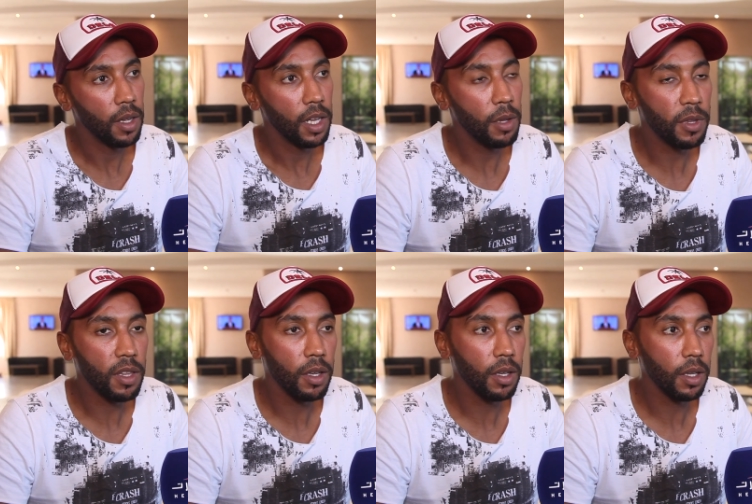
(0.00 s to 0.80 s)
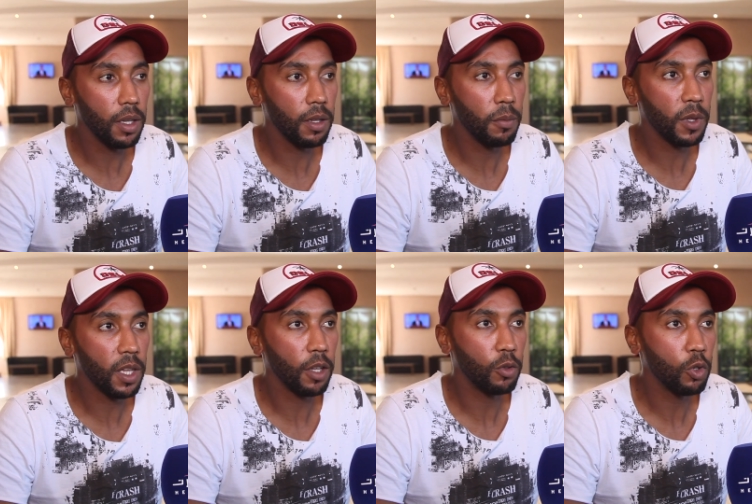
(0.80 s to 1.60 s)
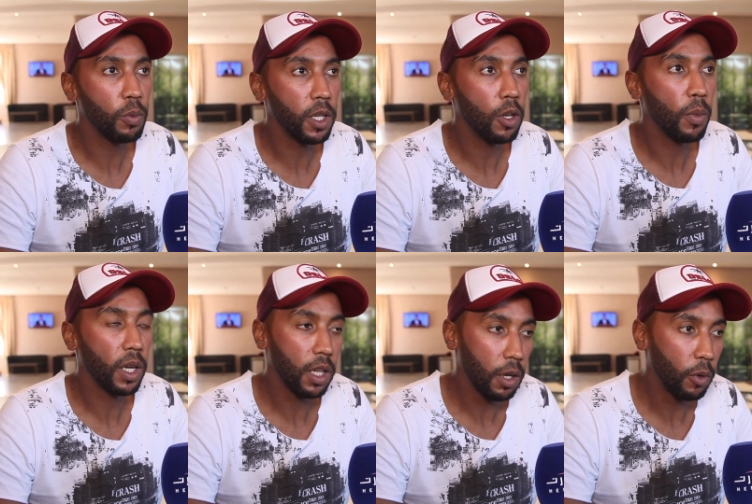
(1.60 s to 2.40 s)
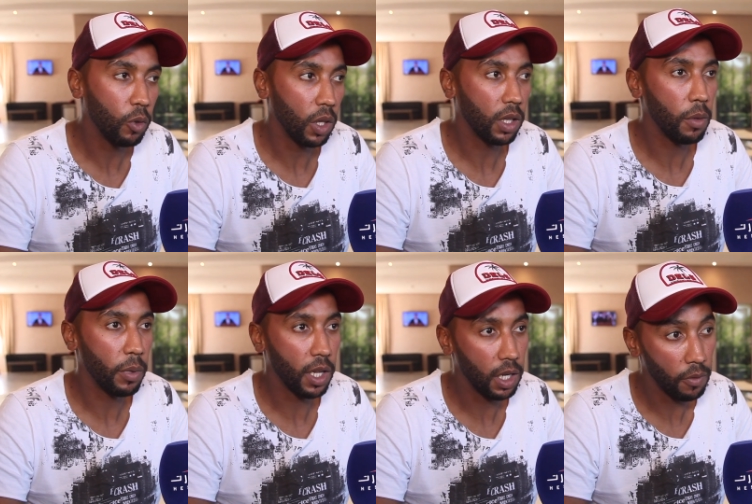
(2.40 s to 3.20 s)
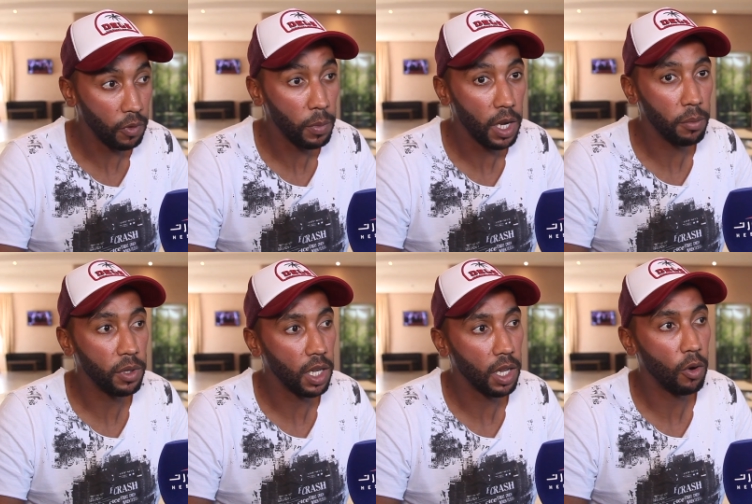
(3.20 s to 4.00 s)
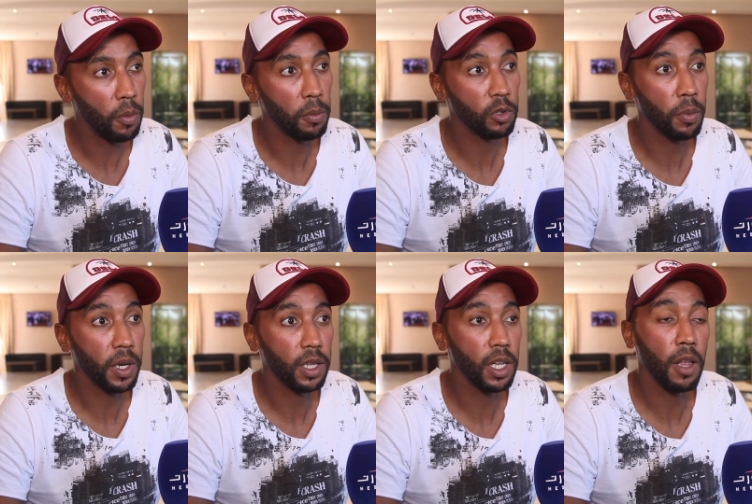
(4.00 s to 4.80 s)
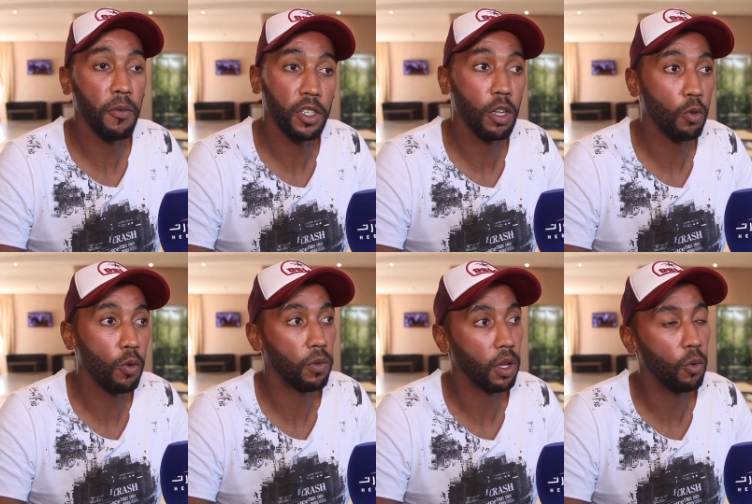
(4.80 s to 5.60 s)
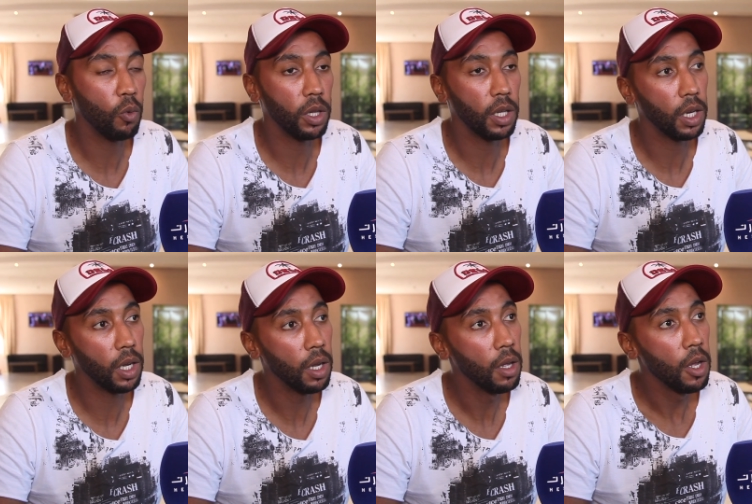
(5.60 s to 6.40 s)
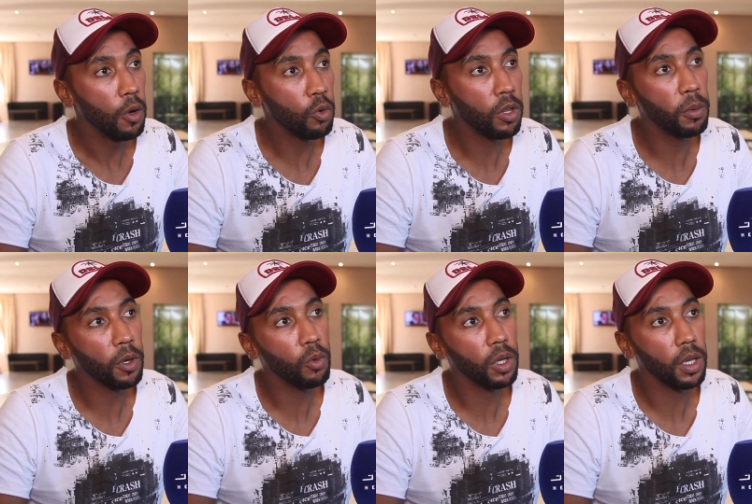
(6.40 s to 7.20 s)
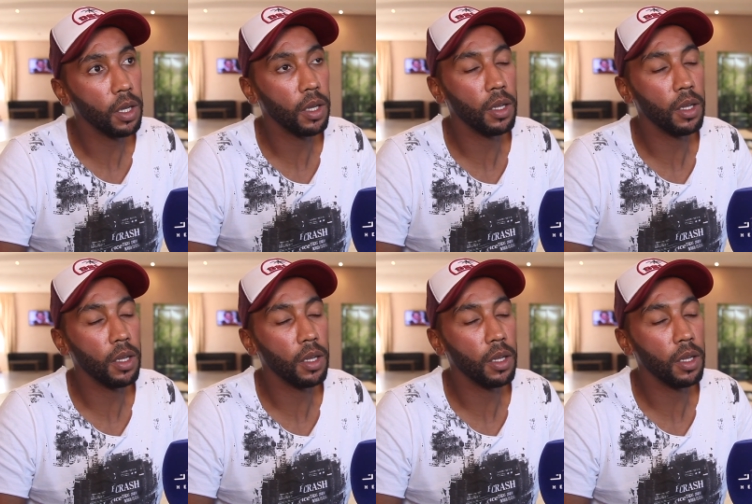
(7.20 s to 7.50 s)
اللي ما تي ما تيقدوش بانهم غادي يربحوا النهضه البركانيه في الملعب ديالها وامام الجماهير ديالها فاش تكون في القوه ديالها وتيبغيو